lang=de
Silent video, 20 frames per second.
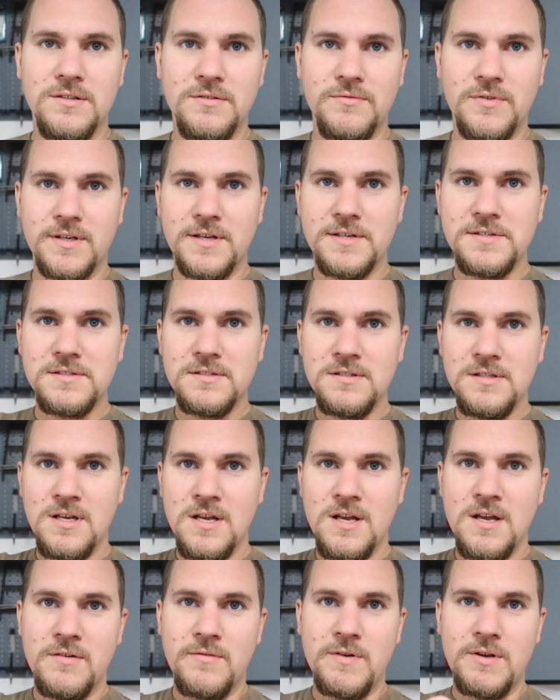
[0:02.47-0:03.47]
Nicht vergessen,
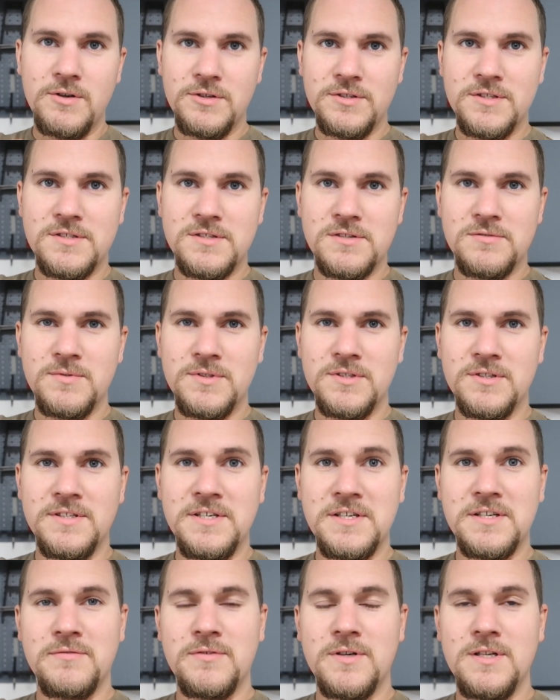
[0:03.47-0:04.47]
wenn euch das Video
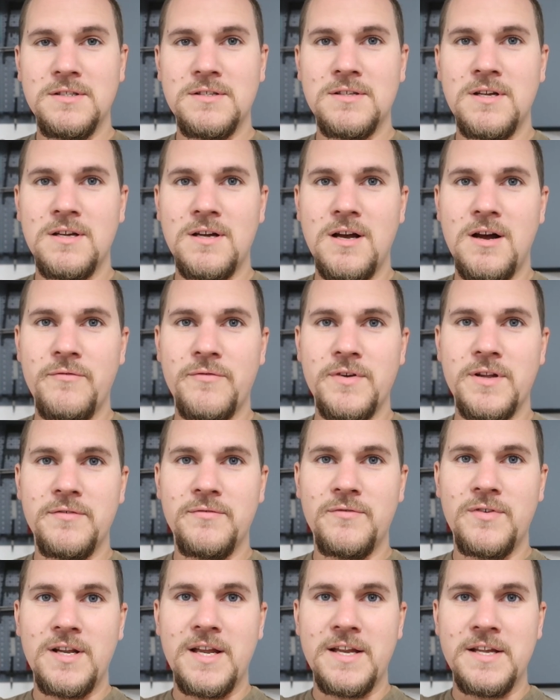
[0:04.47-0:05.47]
nicht gefällt, auf
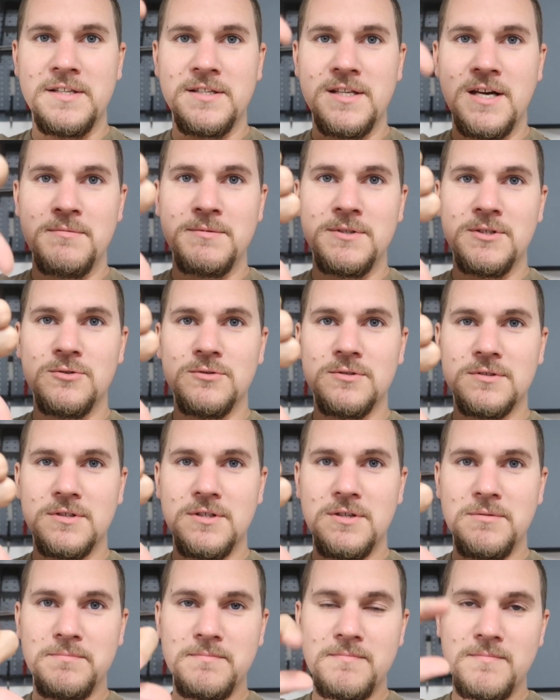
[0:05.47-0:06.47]
jeden Fall einen Daumen nach unten
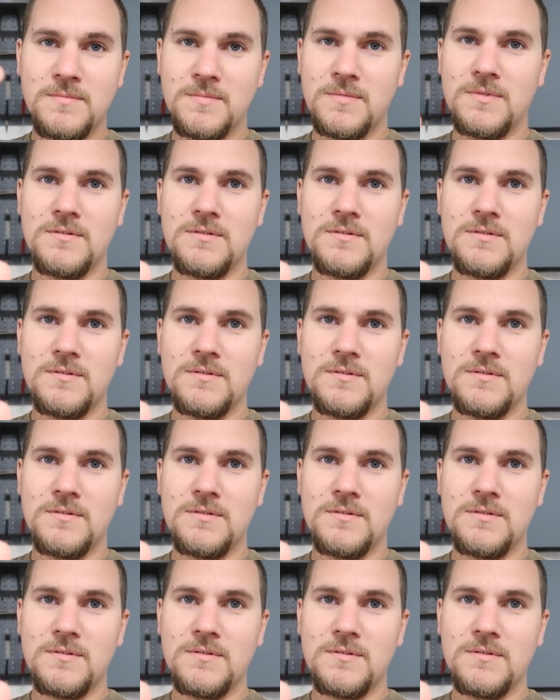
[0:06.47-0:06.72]
geben.